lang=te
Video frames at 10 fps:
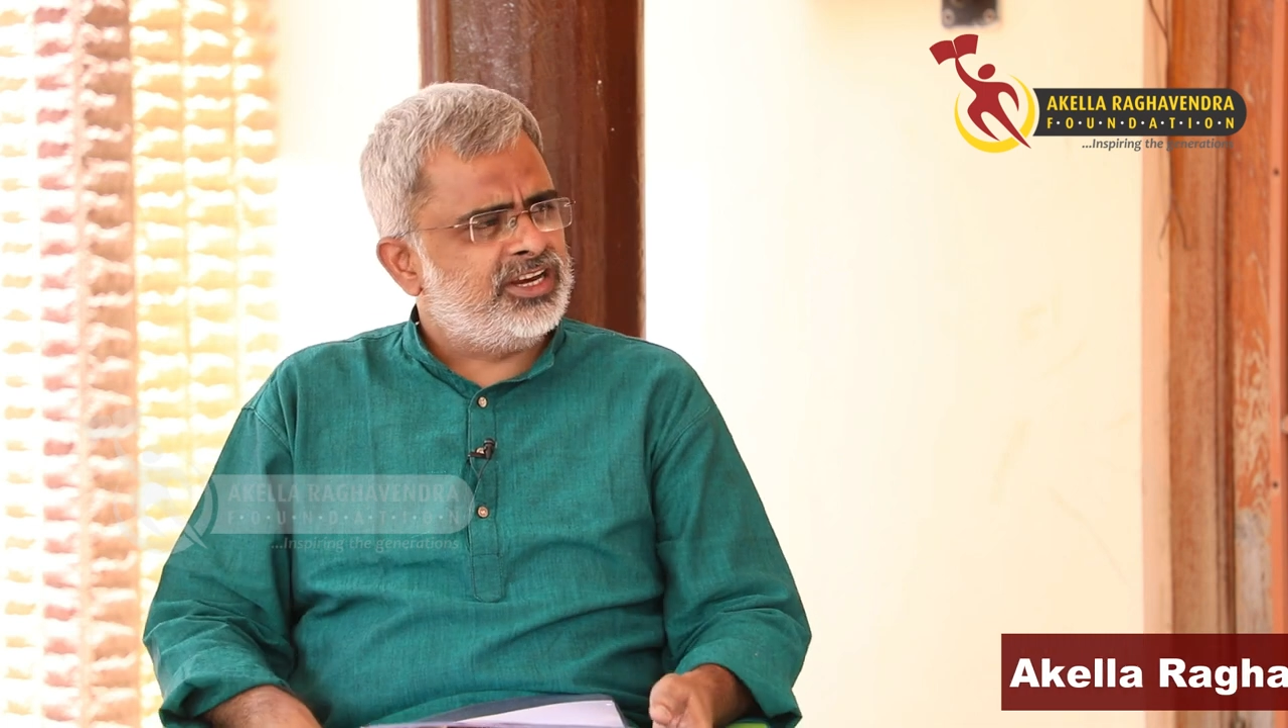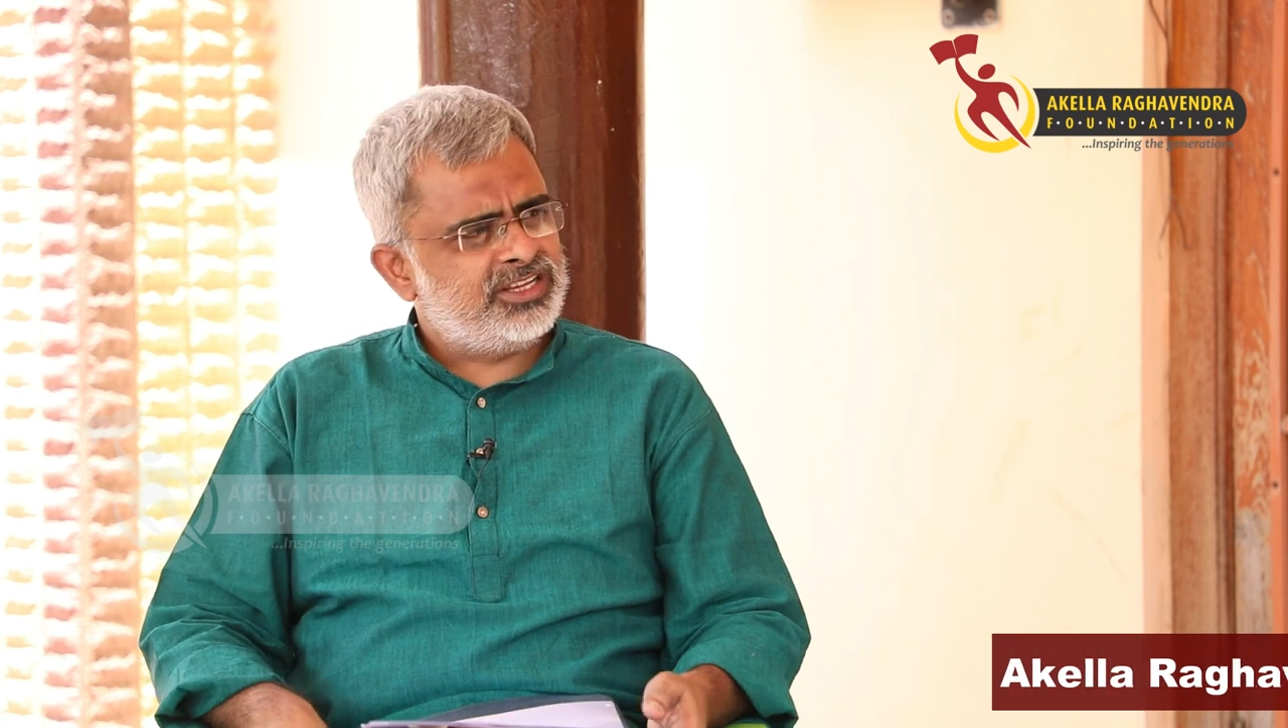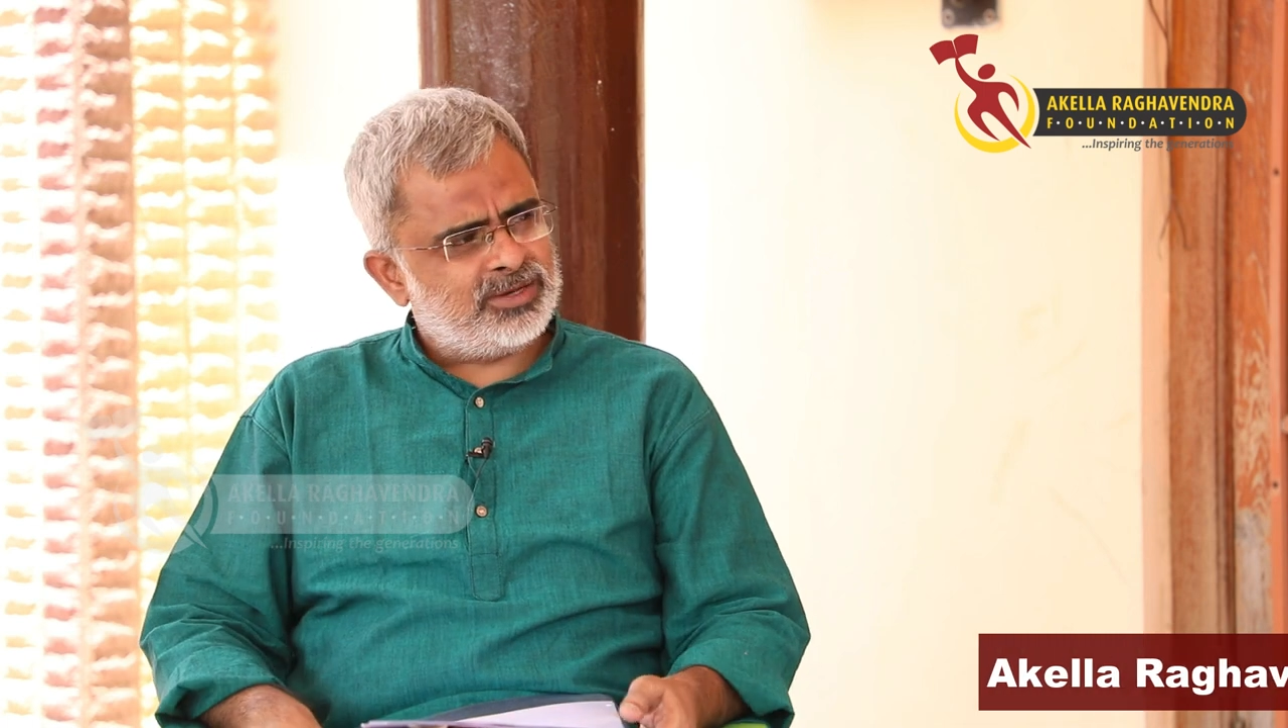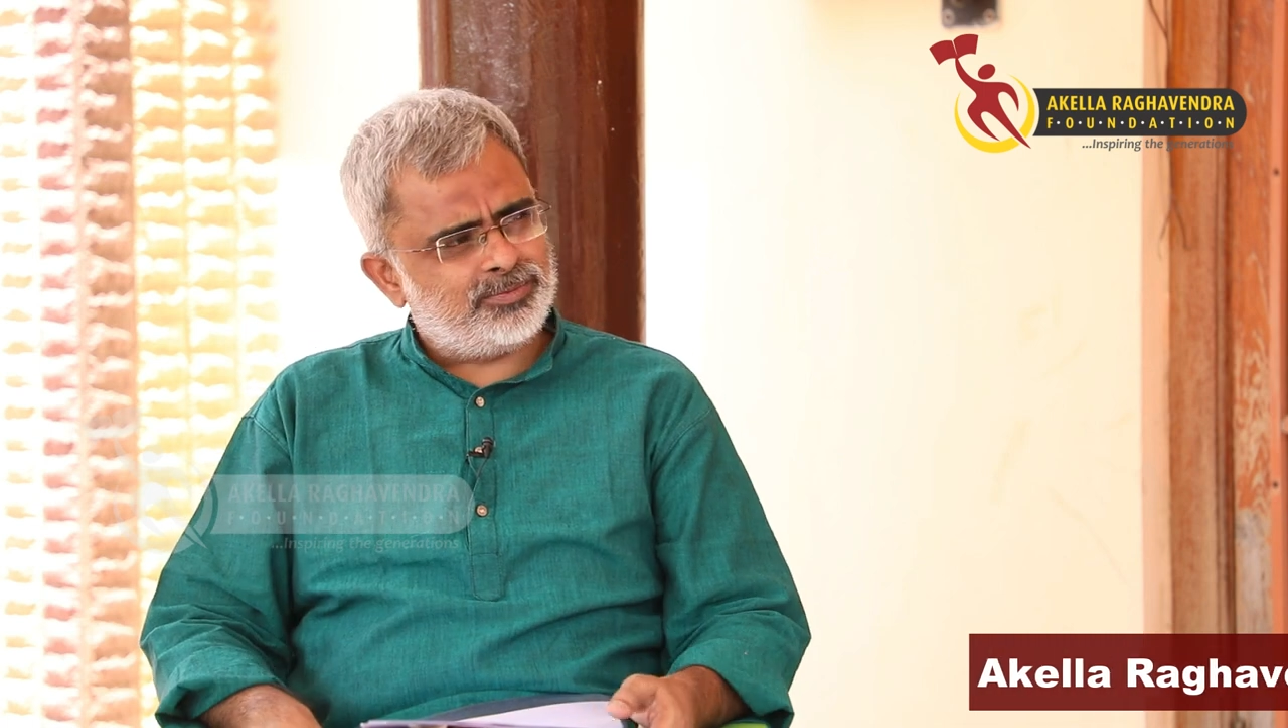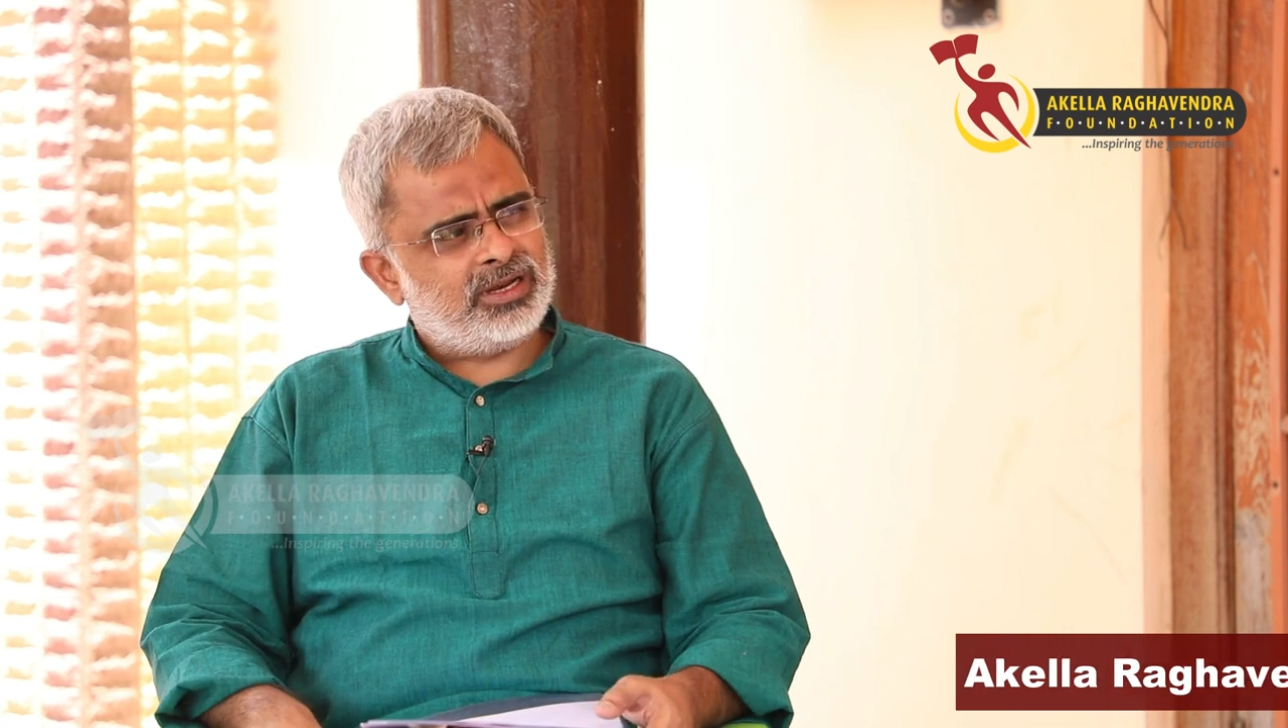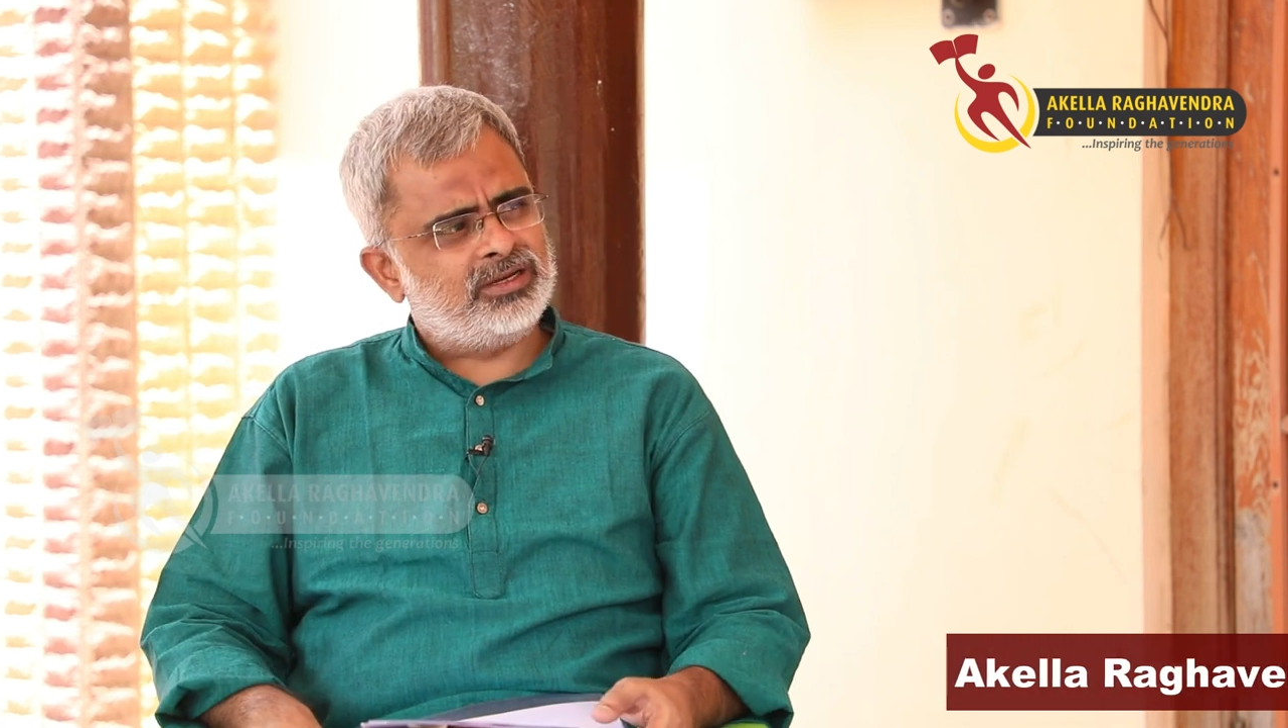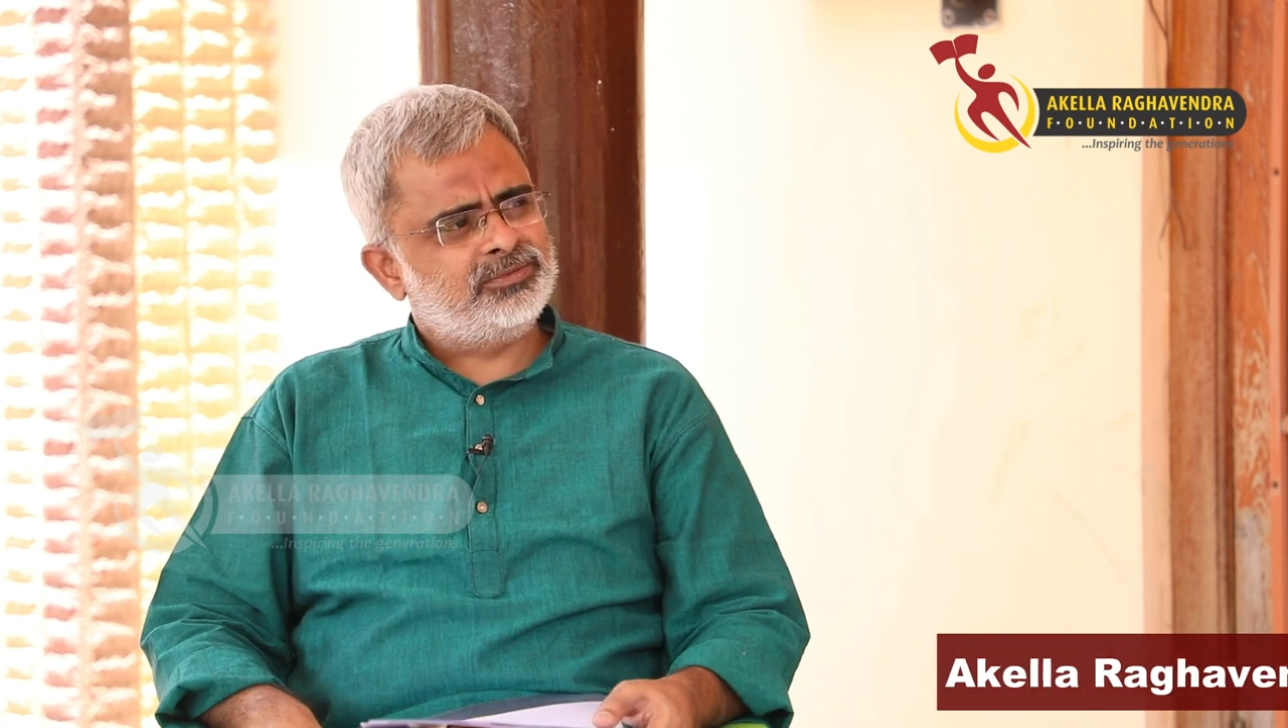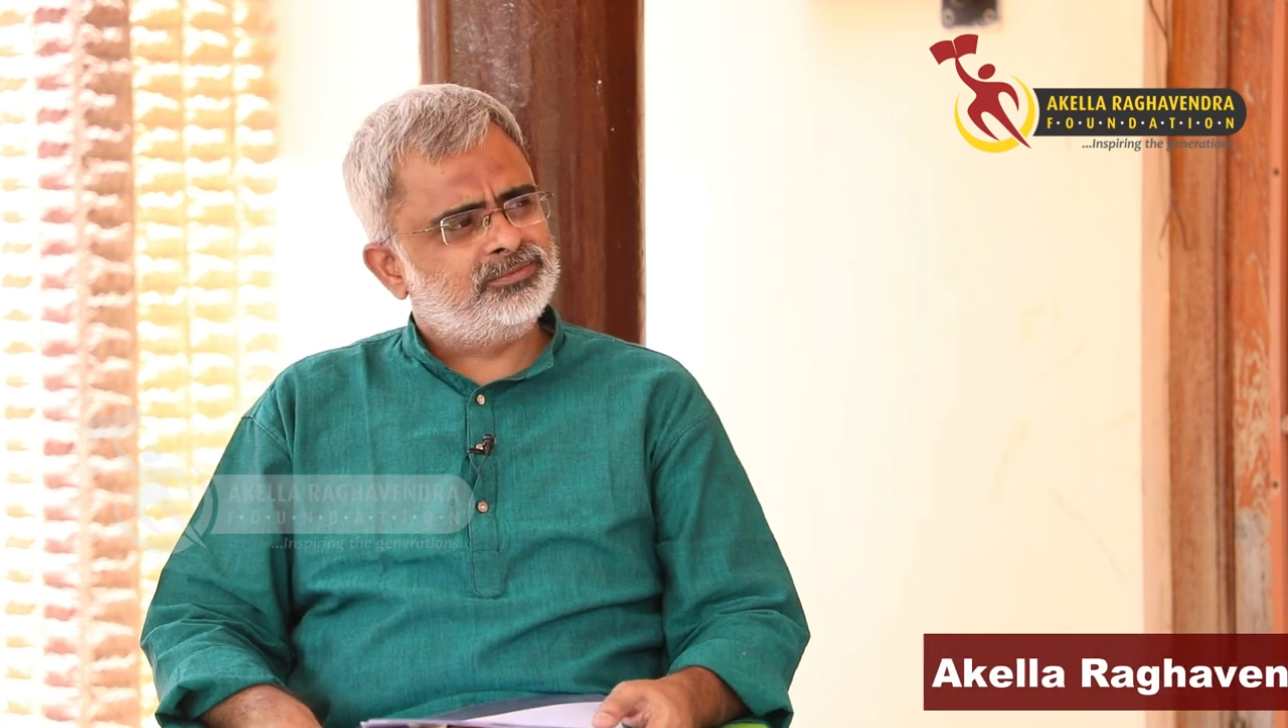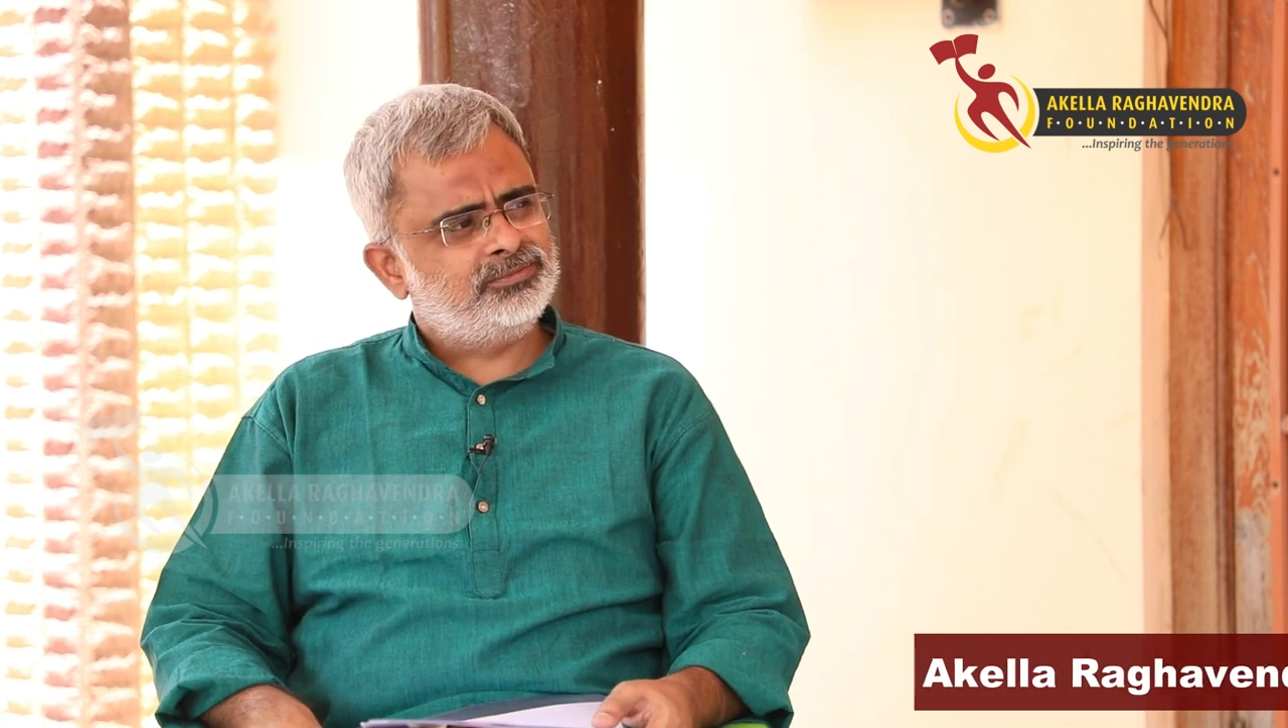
నేనేం చెప్పాలి